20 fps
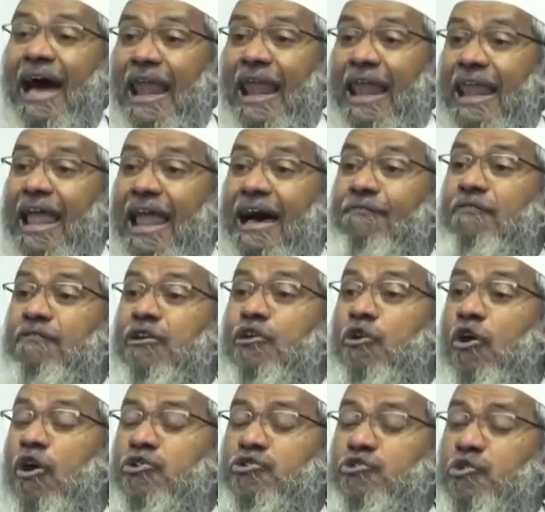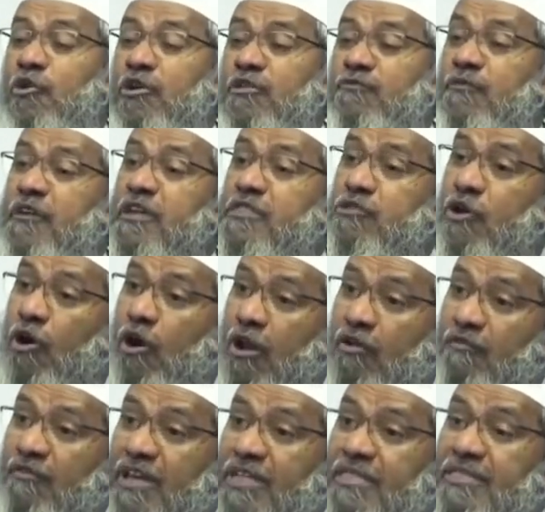Аллах не будет показывать свой
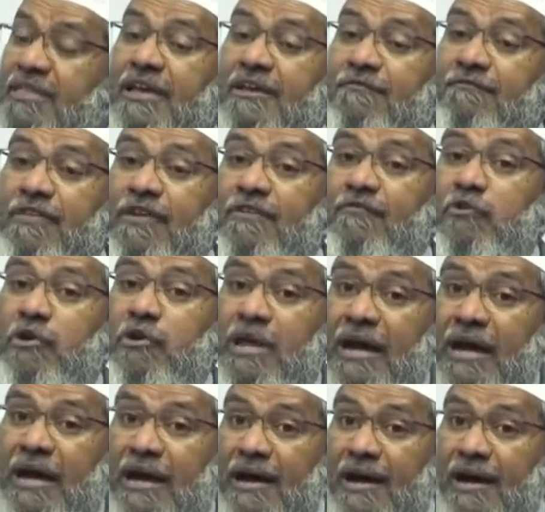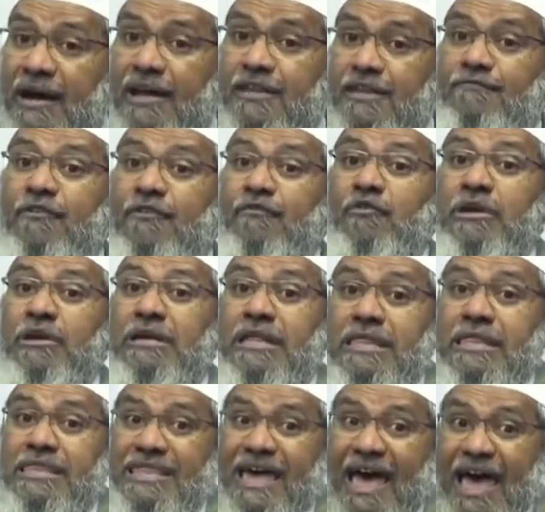лик постоянно. Мы будем все время
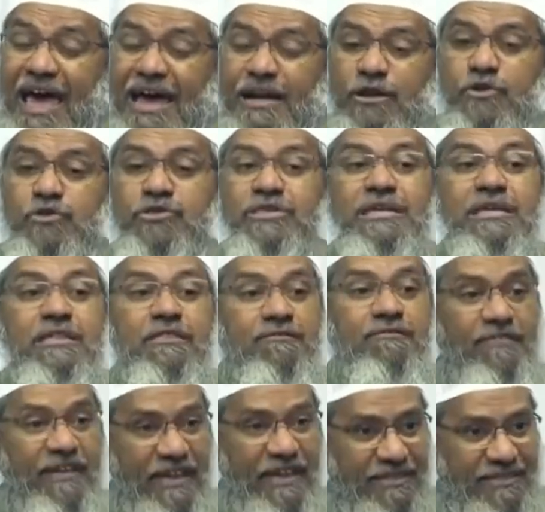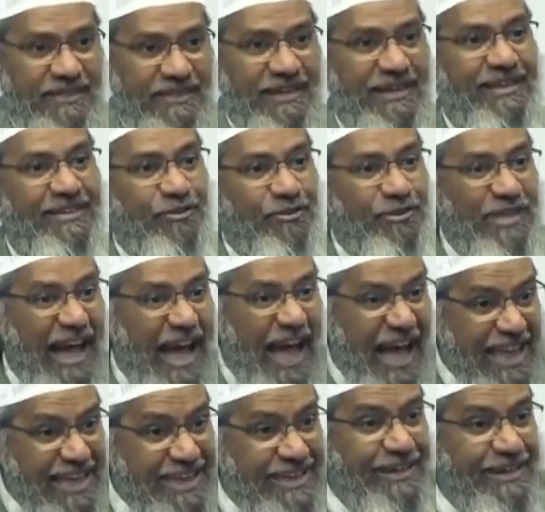жаждать и стремиться увидеть его лик.
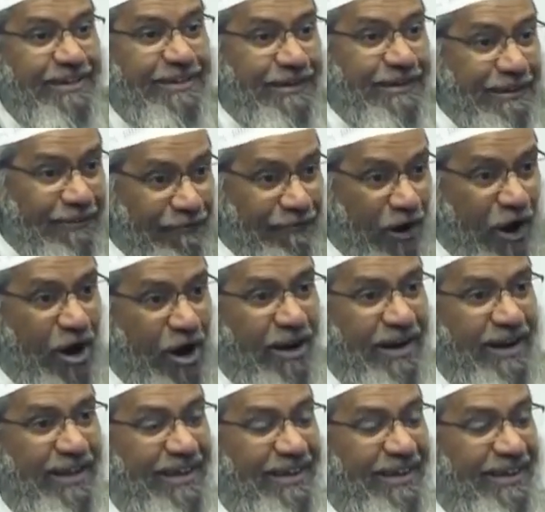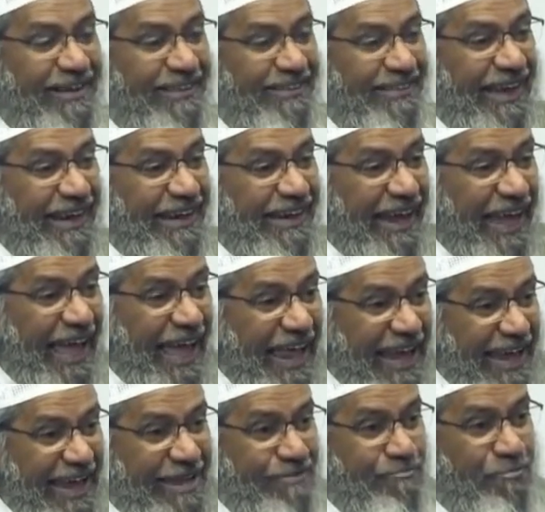Поэтому высшей степенью награды, которую
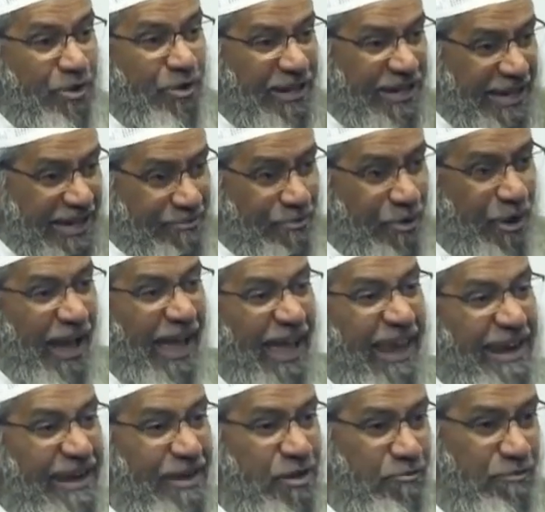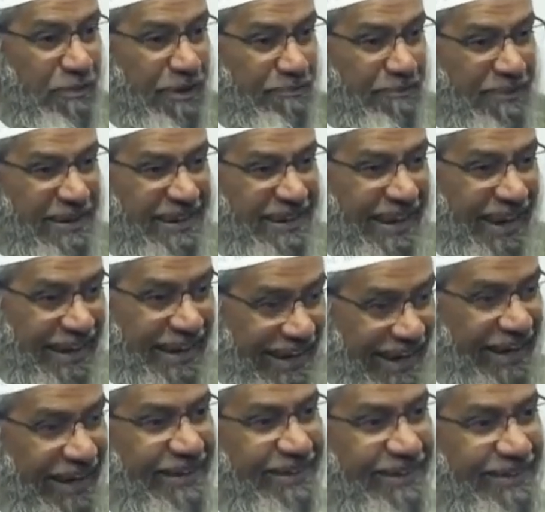может обрести мусульманин, да и любой
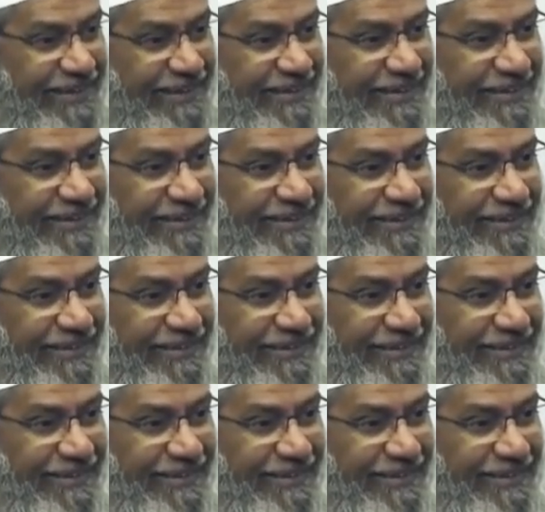человек, это...